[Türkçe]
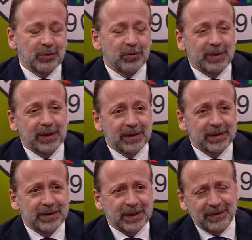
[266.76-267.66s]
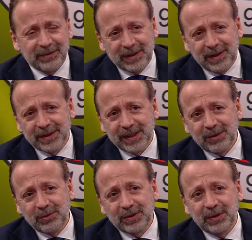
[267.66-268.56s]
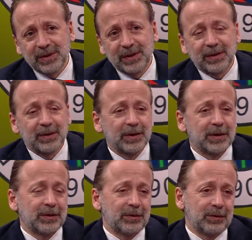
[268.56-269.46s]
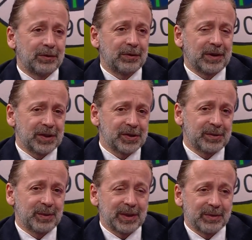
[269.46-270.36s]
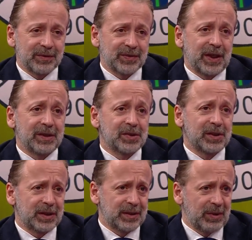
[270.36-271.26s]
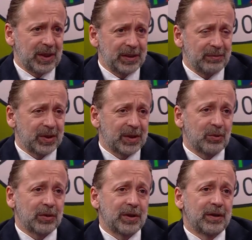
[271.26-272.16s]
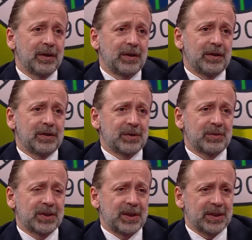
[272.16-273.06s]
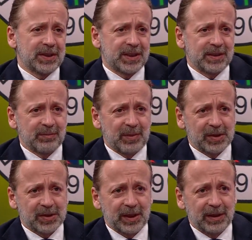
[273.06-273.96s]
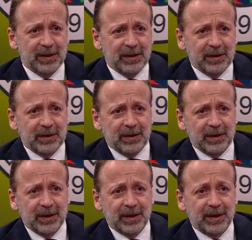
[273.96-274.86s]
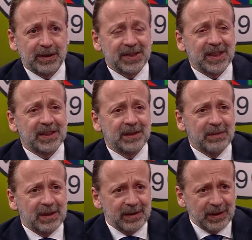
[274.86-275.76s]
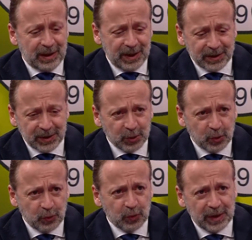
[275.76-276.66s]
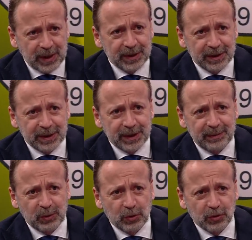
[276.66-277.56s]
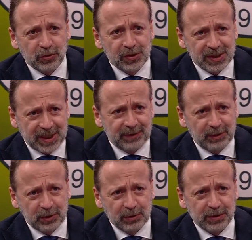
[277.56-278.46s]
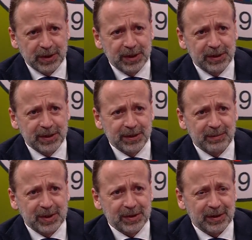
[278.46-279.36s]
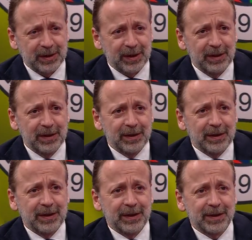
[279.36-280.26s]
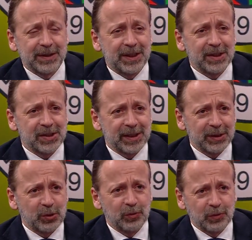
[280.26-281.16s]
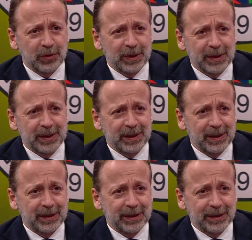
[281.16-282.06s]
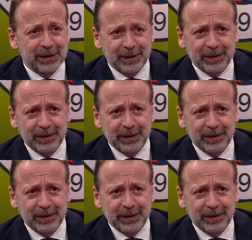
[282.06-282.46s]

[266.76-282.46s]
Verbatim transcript: normal taraftarlar da geliyor tabii ki. Ee, o, karıştırmayalım. Sırf sağlıkçılara da mal etmeyelim olayı. Şimdi seyircisiz bir maçta e, centilmenliğe aykırı küfürler nedeniyle biliyorsun ceza veriliyor. Seyircisiz maçlarda e, seyircilerin küfürü nedeniyle e,